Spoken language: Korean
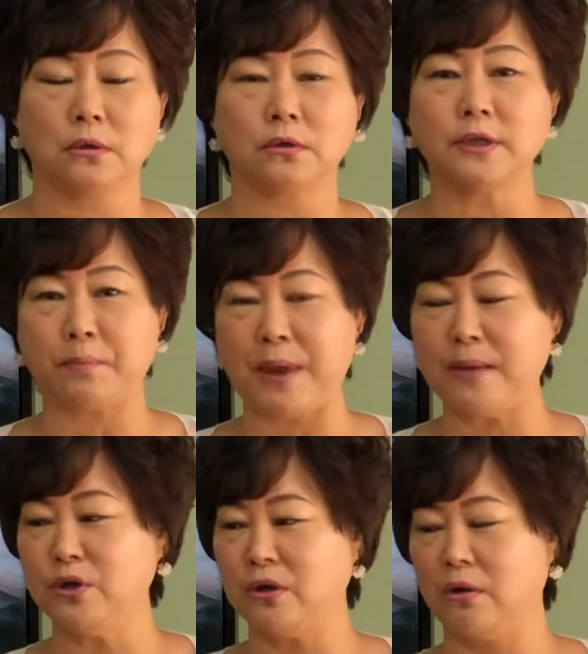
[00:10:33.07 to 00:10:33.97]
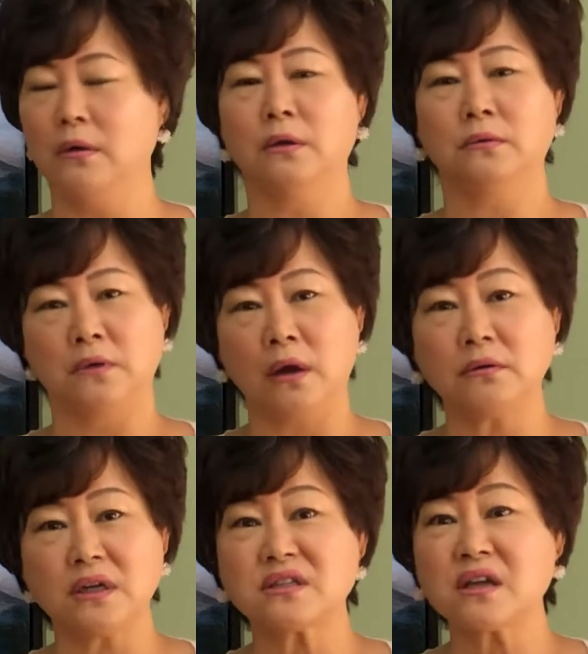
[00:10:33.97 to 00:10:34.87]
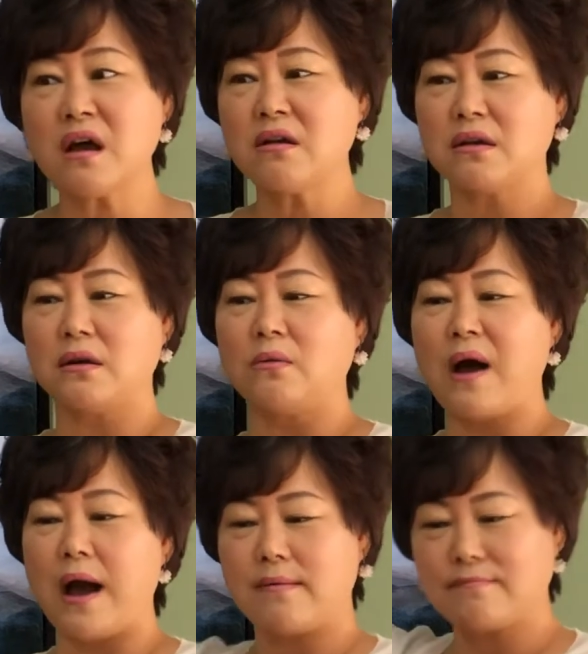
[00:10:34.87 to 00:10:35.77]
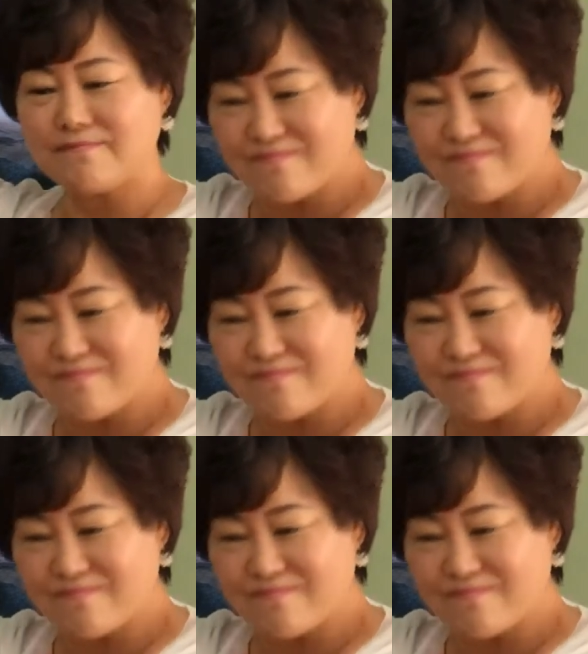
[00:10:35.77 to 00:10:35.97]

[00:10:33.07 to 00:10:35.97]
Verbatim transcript: 근데 뱀은요 너 그래서 일로 와.